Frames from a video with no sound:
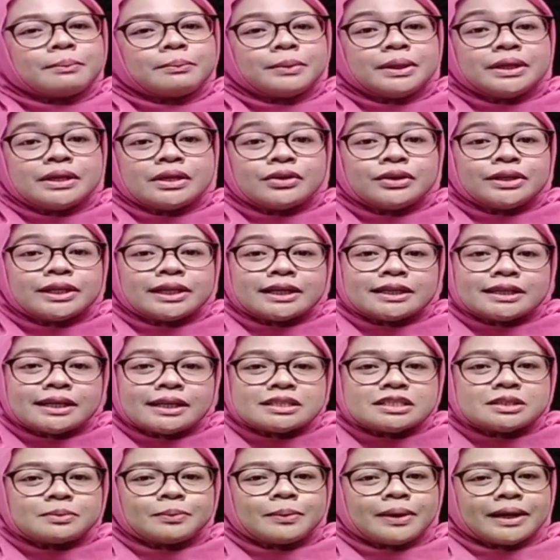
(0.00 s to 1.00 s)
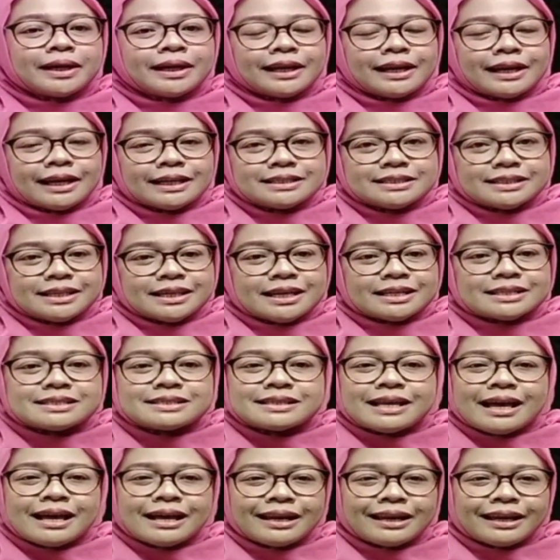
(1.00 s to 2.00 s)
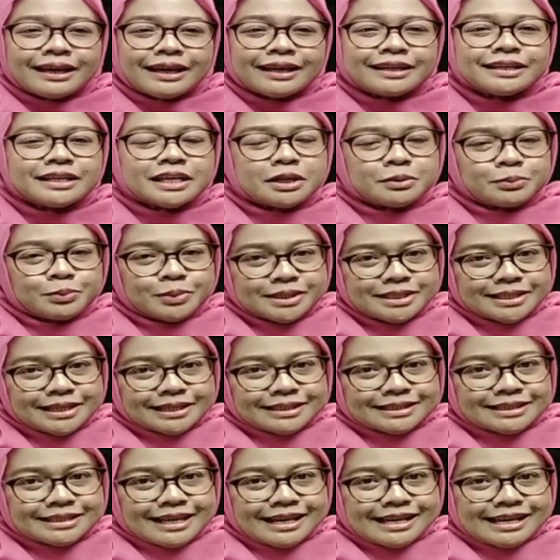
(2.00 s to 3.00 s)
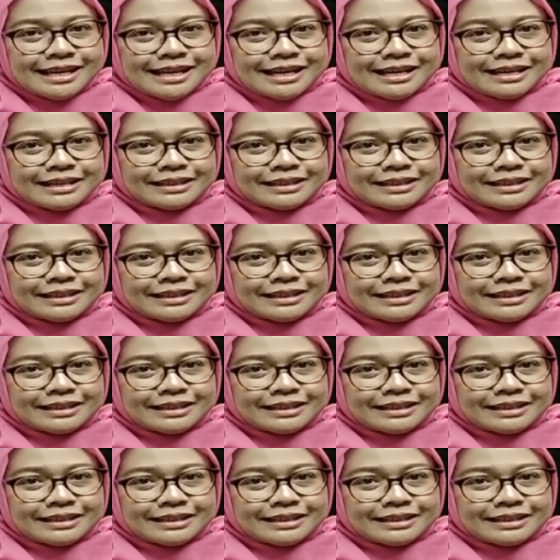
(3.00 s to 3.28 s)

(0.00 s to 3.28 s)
Beliau dikenal sebagai raja yang saleh dan bijaksana,